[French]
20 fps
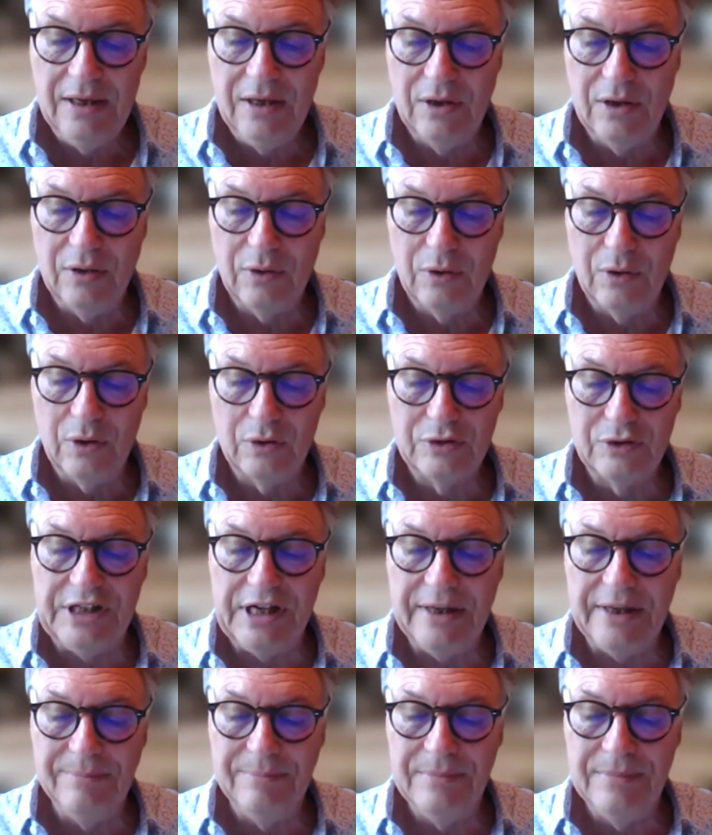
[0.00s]

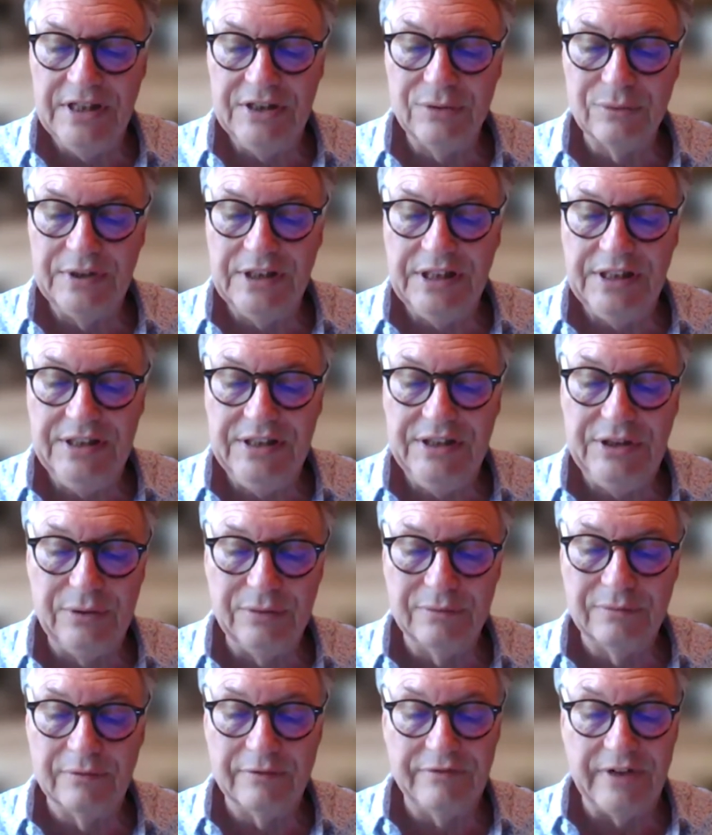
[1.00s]
l'ancienne maison d'édition,